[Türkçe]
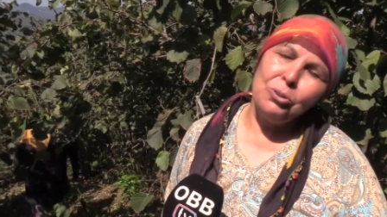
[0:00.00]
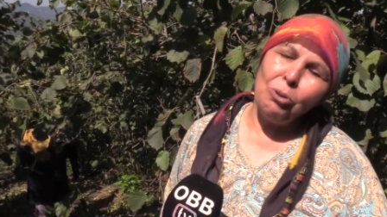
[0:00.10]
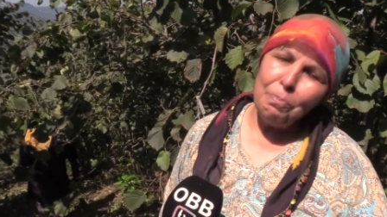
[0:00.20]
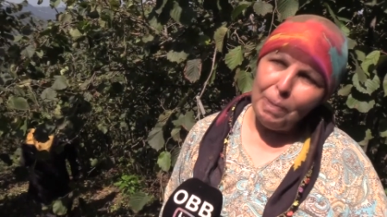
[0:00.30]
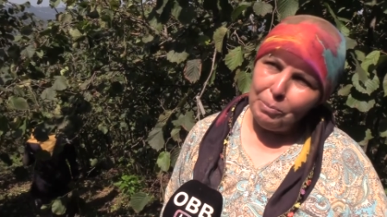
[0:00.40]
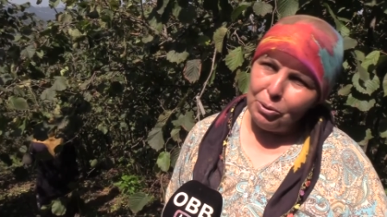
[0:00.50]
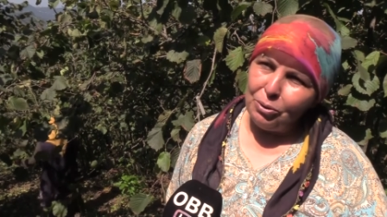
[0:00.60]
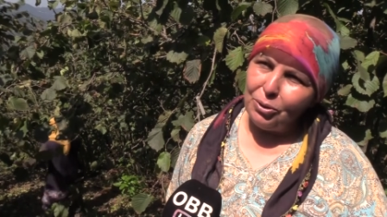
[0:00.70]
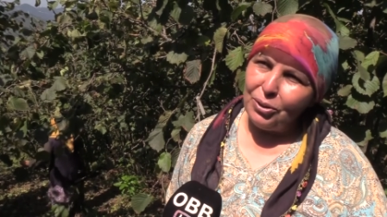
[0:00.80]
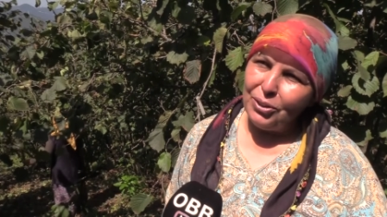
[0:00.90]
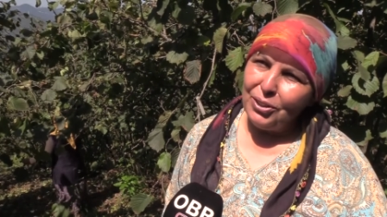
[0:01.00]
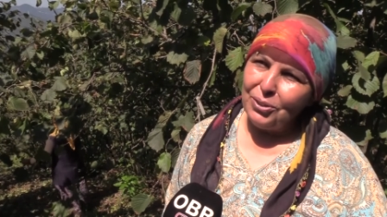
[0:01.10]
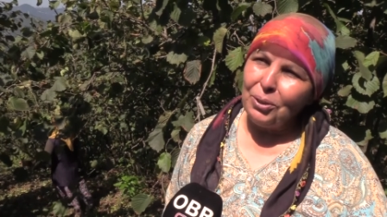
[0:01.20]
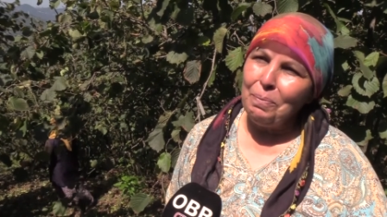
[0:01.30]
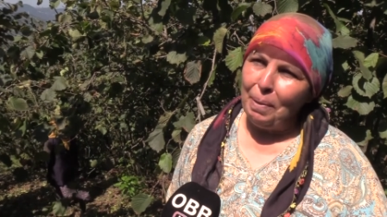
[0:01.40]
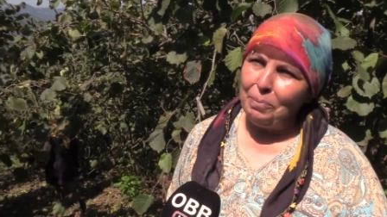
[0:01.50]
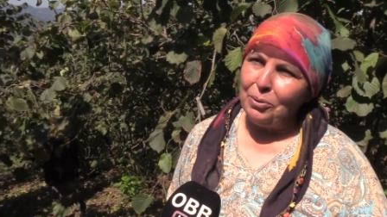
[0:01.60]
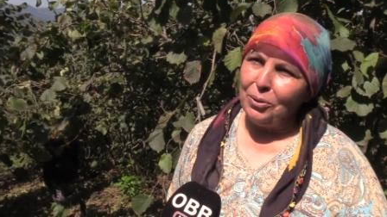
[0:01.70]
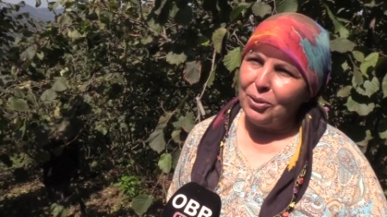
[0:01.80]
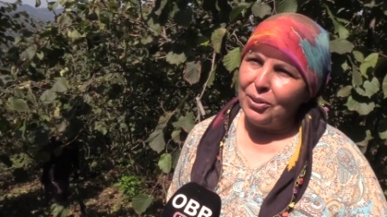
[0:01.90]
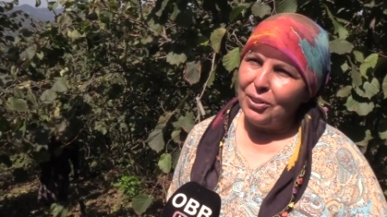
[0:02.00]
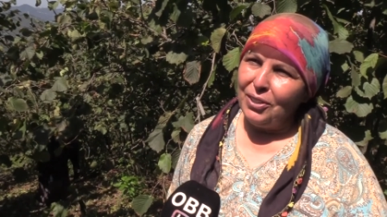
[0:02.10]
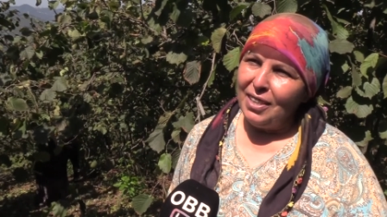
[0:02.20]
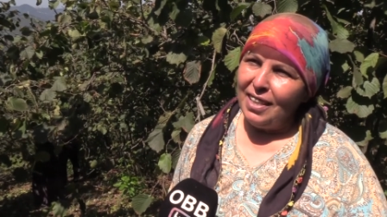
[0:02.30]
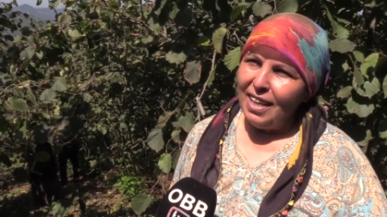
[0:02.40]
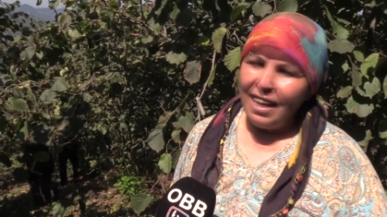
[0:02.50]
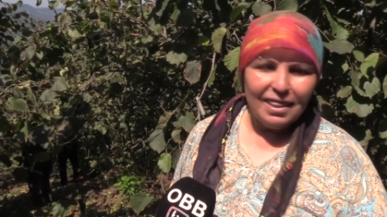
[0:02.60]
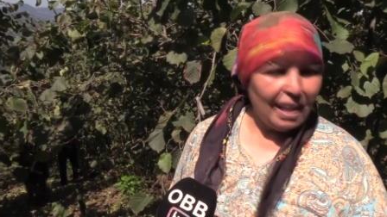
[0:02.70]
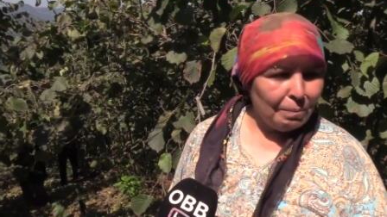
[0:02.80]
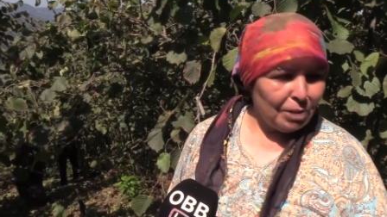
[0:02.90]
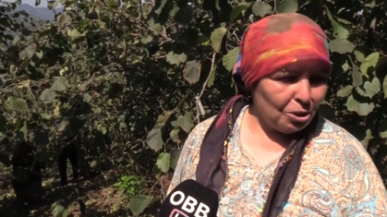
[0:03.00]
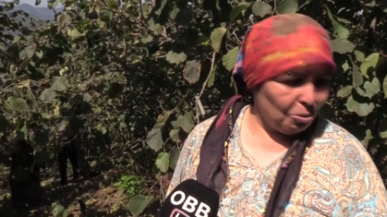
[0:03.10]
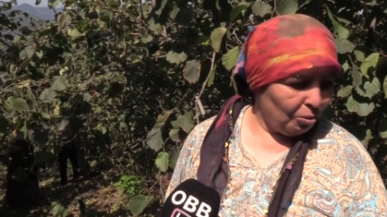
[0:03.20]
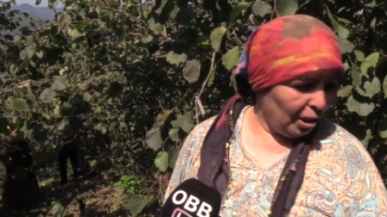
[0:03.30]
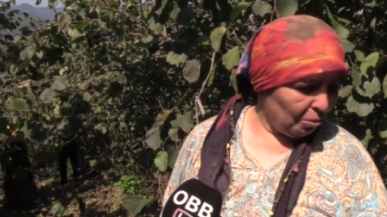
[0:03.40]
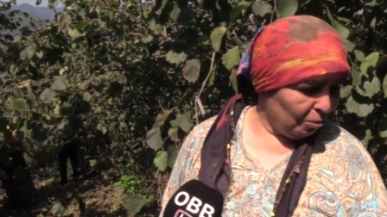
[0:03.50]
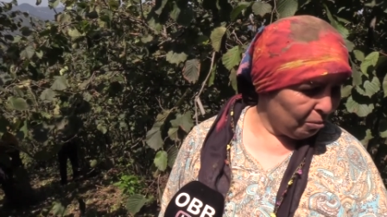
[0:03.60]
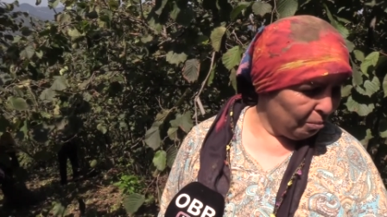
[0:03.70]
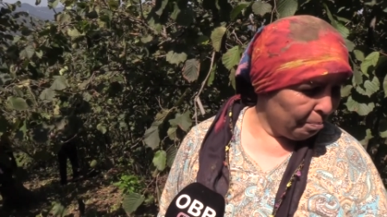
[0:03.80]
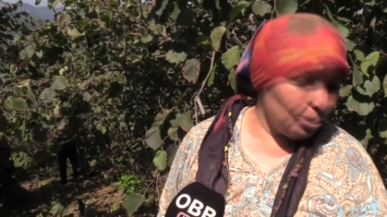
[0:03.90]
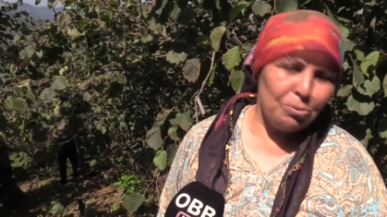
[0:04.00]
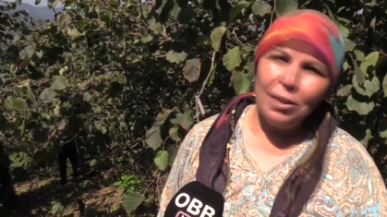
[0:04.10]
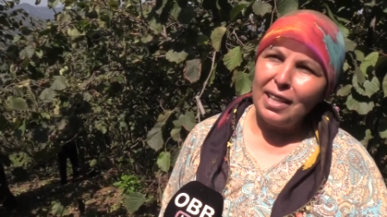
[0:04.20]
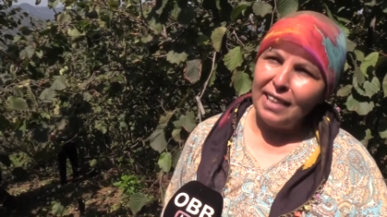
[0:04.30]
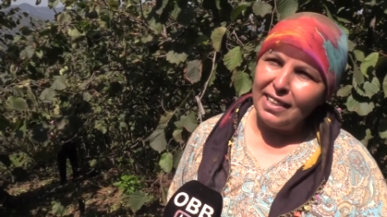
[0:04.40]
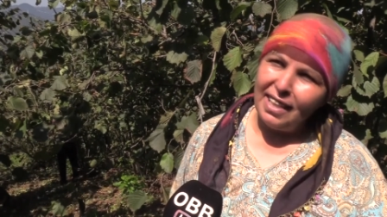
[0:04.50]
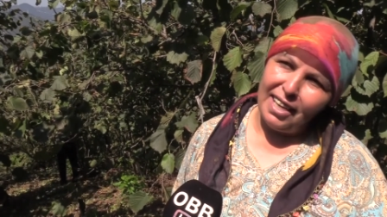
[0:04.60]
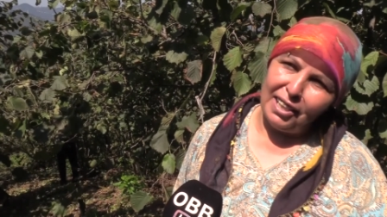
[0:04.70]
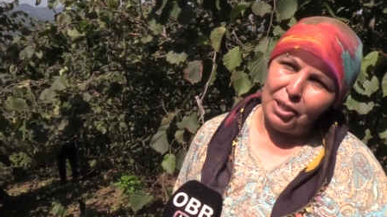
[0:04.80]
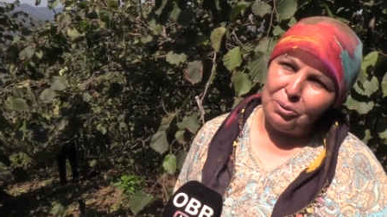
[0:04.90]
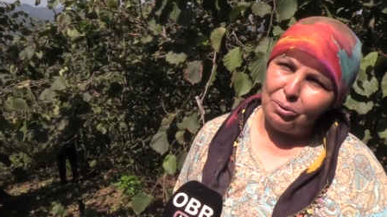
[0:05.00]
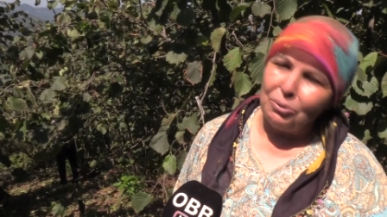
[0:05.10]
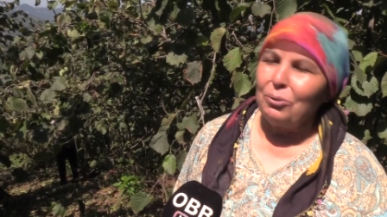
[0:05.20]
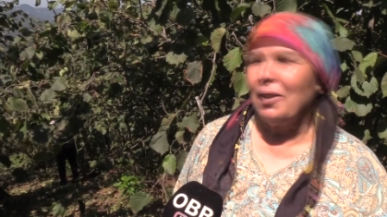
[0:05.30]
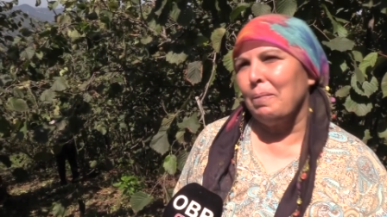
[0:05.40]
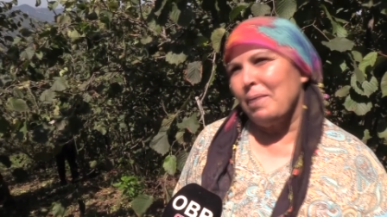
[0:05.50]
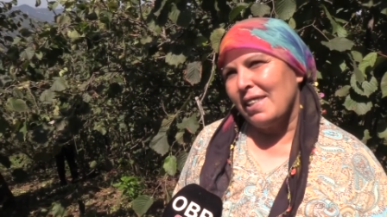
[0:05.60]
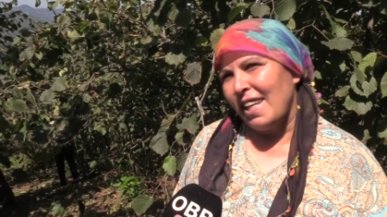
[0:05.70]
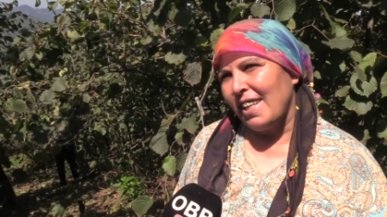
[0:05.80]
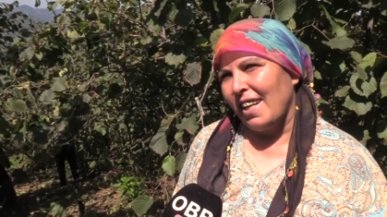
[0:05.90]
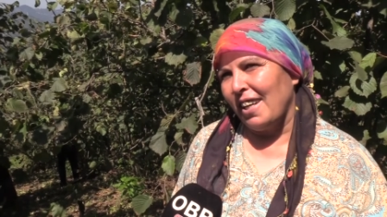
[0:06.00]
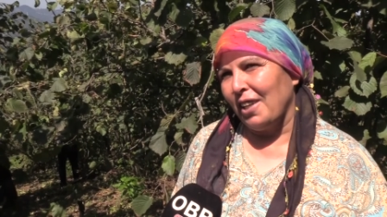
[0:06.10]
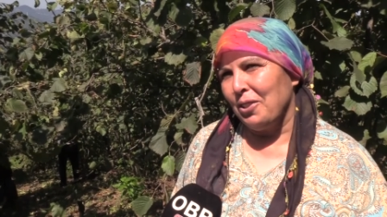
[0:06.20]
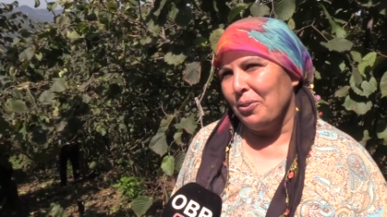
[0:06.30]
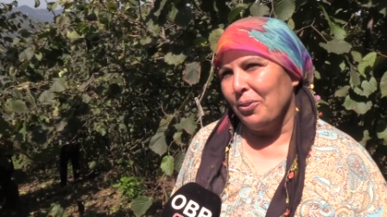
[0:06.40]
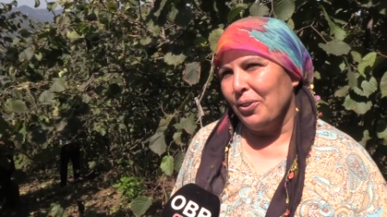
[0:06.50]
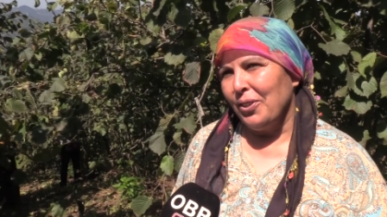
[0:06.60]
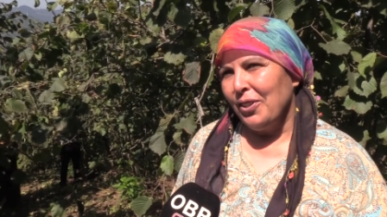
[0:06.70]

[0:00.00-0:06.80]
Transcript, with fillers: Çok memnunuk. Çok memnunuk. Allah'ımıza şükürler olsun. Biz onlardan yararlanıyoruz. Onlar bizden yararlanıyor.